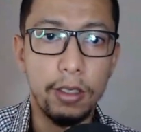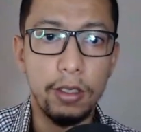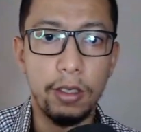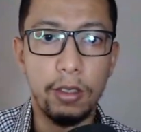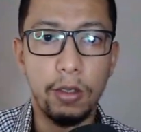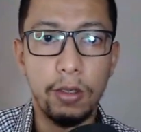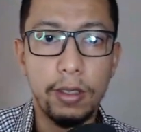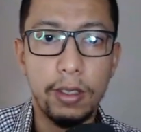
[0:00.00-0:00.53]

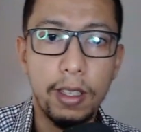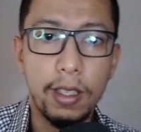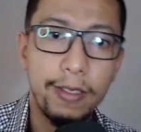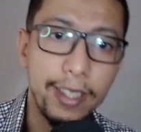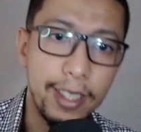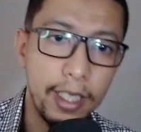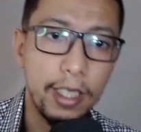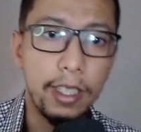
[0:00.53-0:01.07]
سيونس
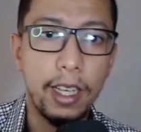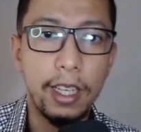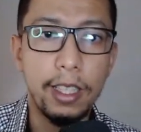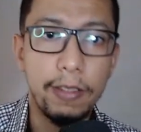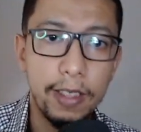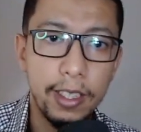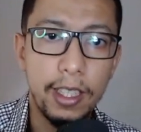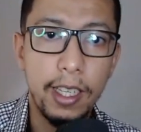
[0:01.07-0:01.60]
فيزيك
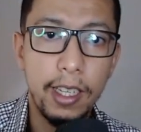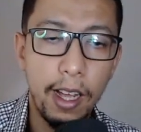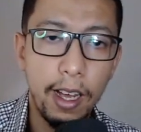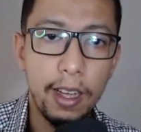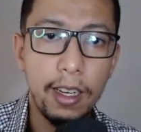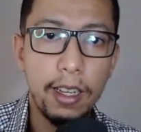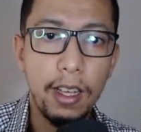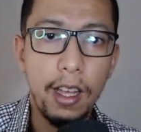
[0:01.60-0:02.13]
اس في تي الى
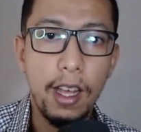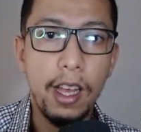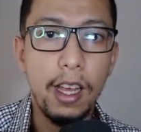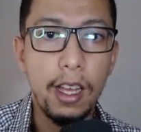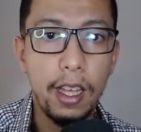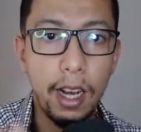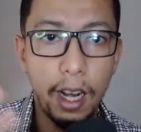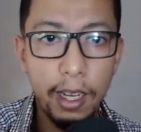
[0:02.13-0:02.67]
اخره
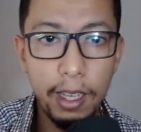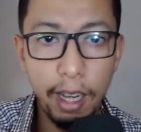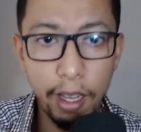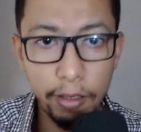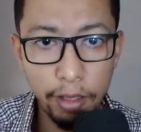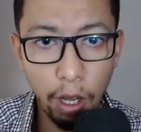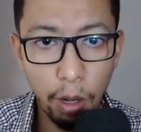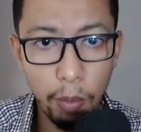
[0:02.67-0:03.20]
راه لي
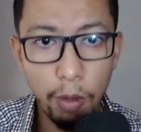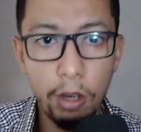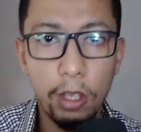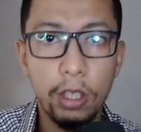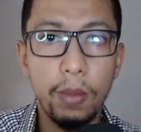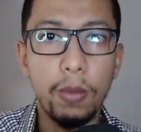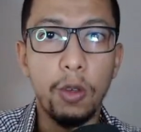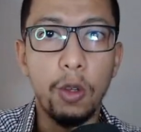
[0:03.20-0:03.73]
لايف ديالهم
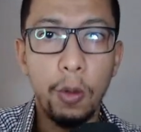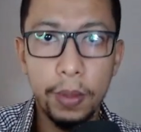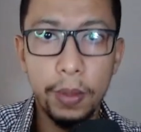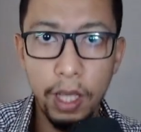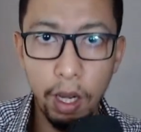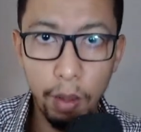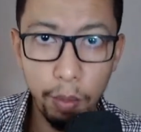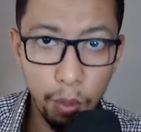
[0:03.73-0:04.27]
بوحدهم الجروب
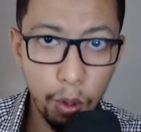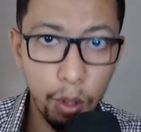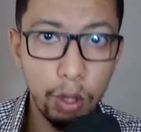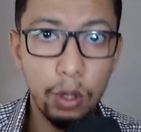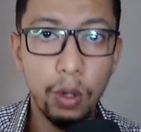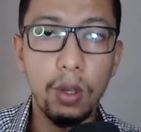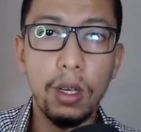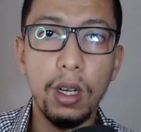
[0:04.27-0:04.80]
ديالهم
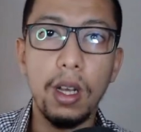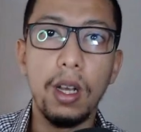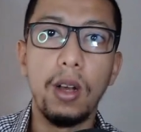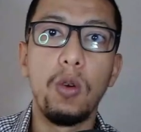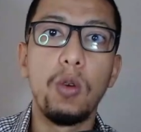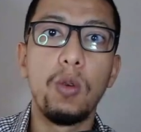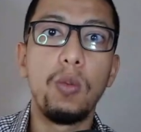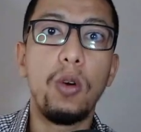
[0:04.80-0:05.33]
بوحدو
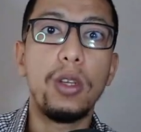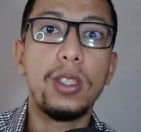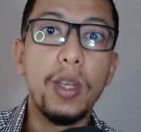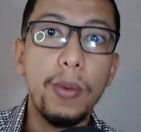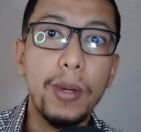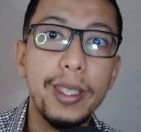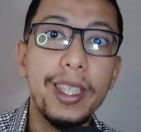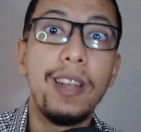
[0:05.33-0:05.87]

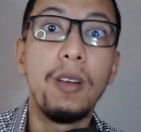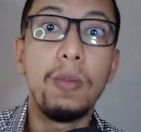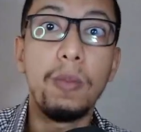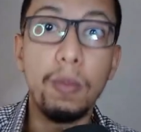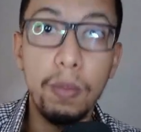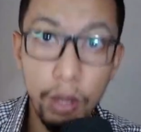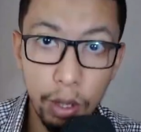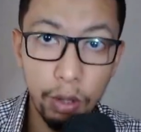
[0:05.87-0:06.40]
والمحتوى
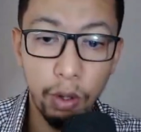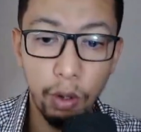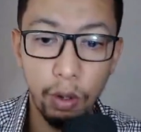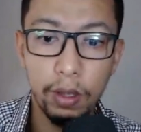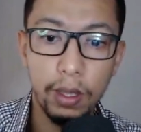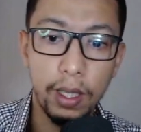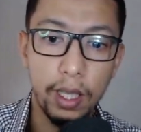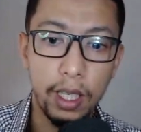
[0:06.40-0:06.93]
ديالهم بوحدو
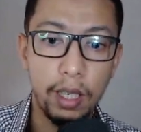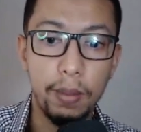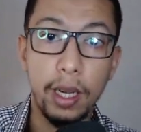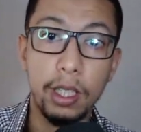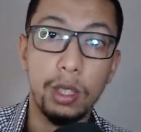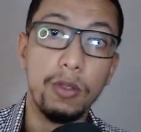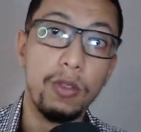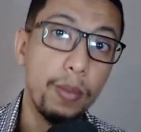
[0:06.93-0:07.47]
يعني كما
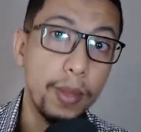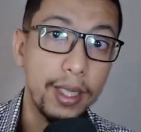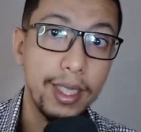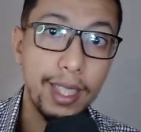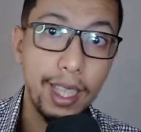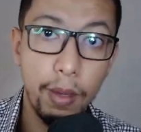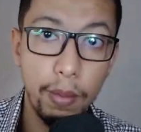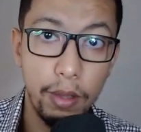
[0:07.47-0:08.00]
كتشوفوا من
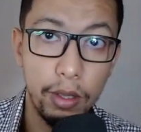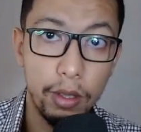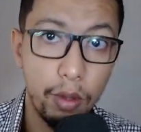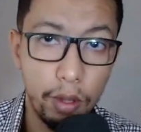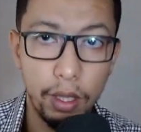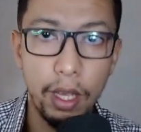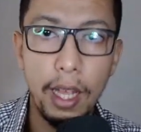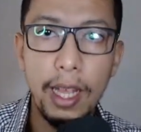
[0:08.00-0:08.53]
المنصه راهم
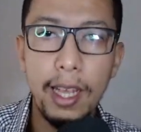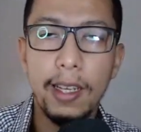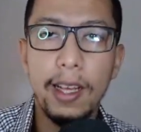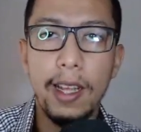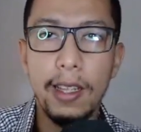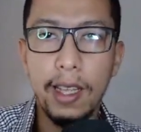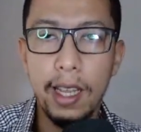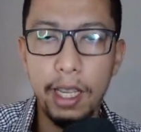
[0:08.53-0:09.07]
معزولين
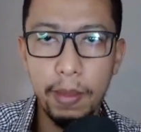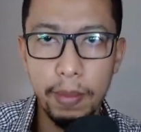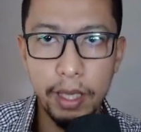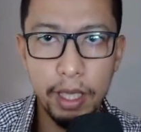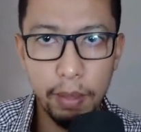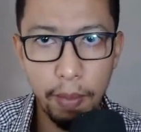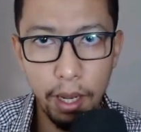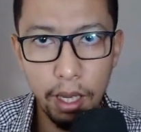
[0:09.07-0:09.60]
كذلك
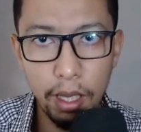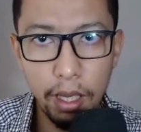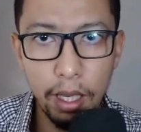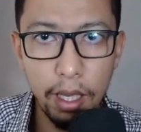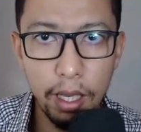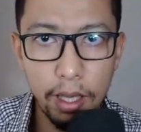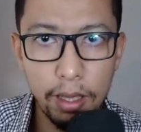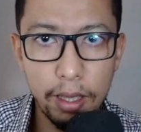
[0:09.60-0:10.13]
بالنسبه
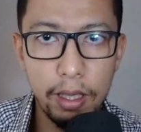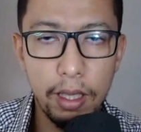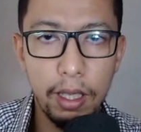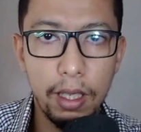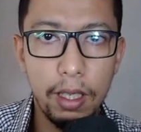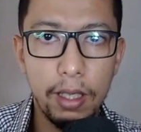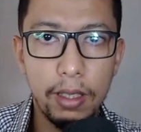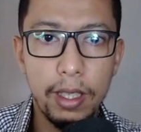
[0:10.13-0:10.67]

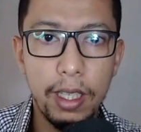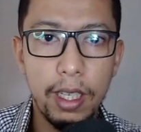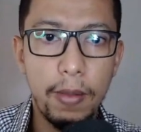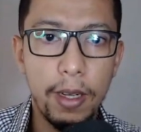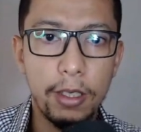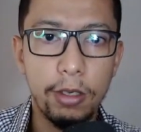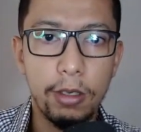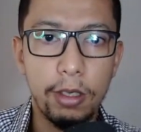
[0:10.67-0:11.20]
للثانية
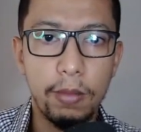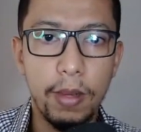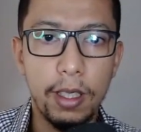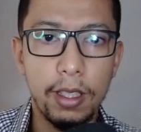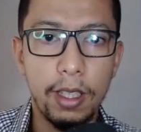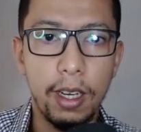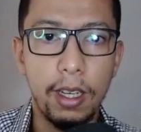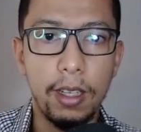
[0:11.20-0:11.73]
باكسيون
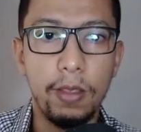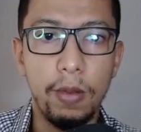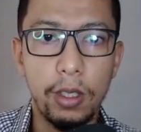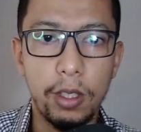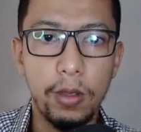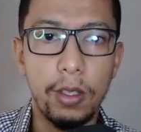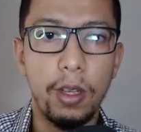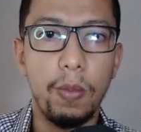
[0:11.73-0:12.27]
سمارت راه
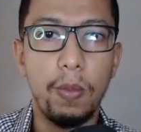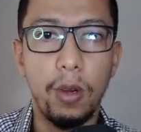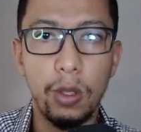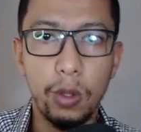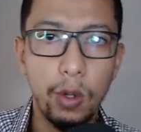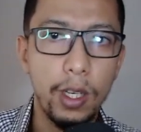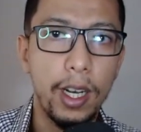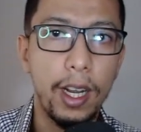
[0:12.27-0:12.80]
المحتوى ديالهم
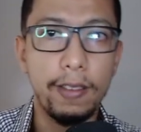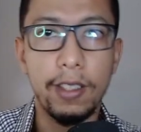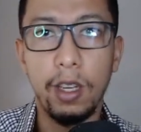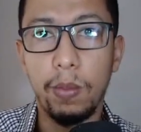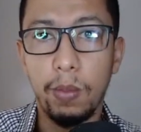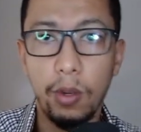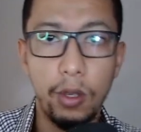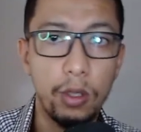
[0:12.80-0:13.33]
بوحدو لي لايف
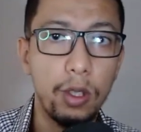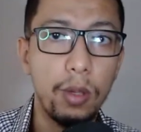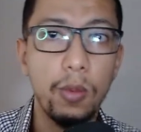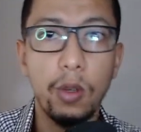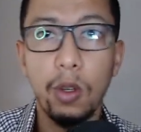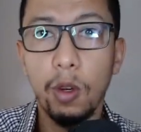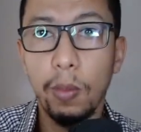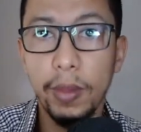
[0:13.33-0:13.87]
ديالهم بوحدهم
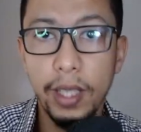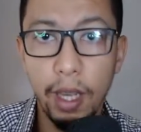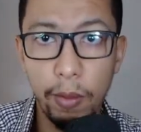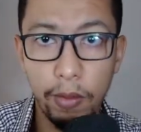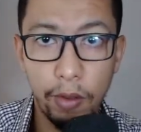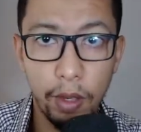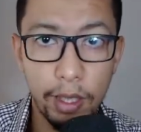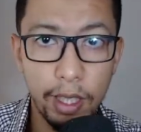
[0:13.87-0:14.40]
الجروب ديالهم
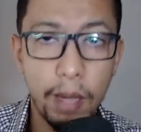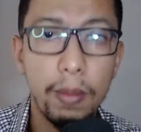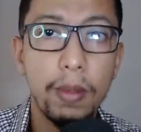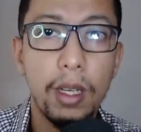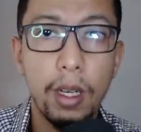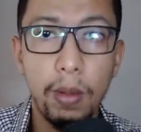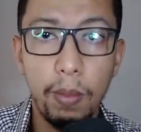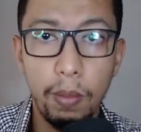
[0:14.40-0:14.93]
في واتساب
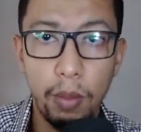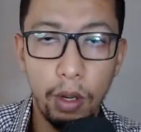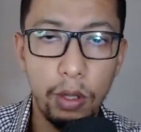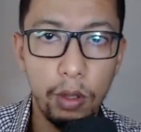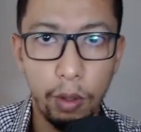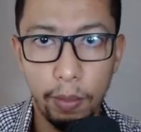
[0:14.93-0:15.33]
بوحدو